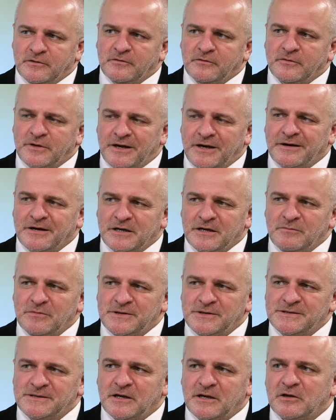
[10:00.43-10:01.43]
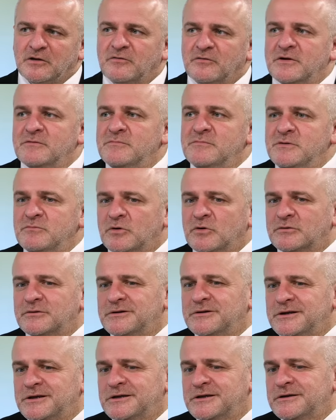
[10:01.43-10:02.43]
na arenie międzynarodowej, mimo
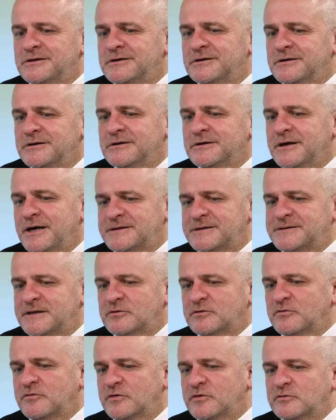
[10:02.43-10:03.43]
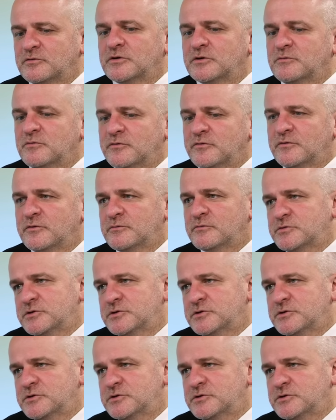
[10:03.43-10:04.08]
tych y, asetów, o których mówiłem,